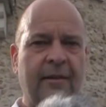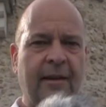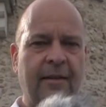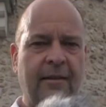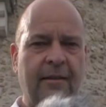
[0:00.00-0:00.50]
das
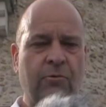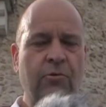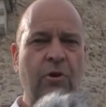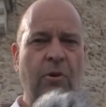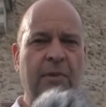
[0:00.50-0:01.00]
lässt sich
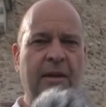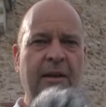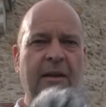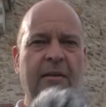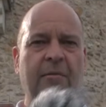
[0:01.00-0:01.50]
gut
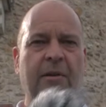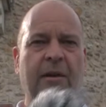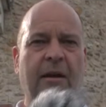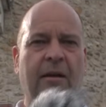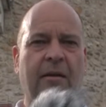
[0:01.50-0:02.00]
kombinieren
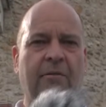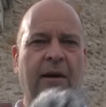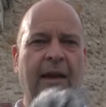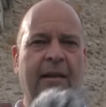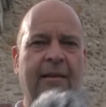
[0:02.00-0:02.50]
mit der
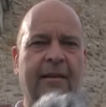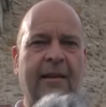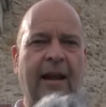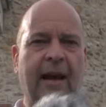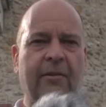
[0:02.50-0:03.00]
feierlichen
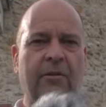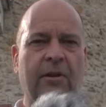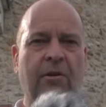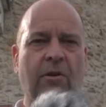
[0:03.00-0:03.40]
Kleidung des